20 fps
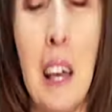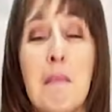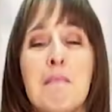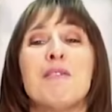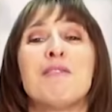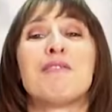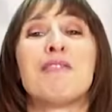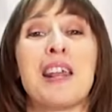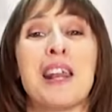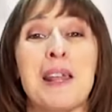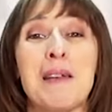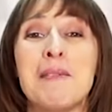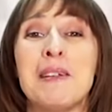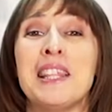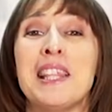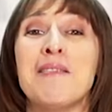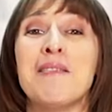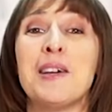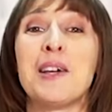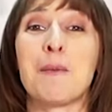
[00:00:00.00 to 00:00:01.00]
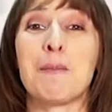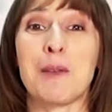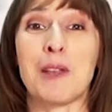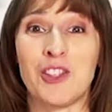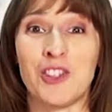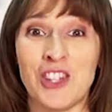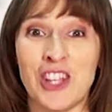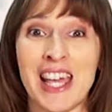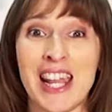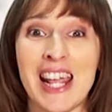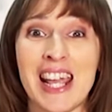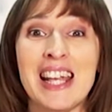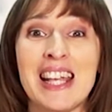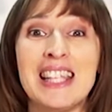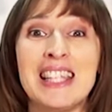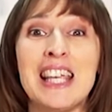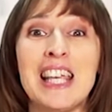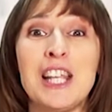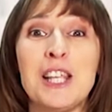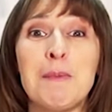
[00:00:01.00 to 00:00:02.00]
Mi farebbe davvero piacere
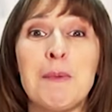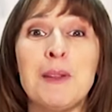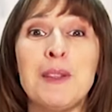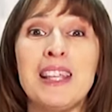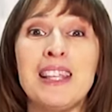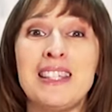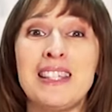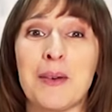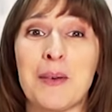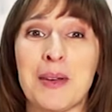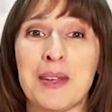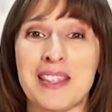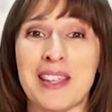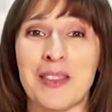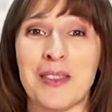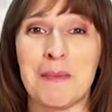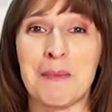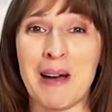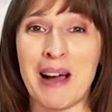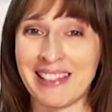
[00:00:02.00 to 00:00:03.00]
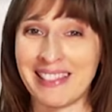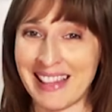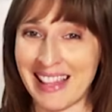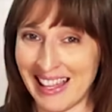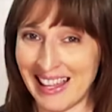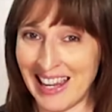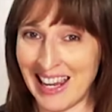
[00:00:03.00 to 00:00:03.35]
se rispondessi a questa domanda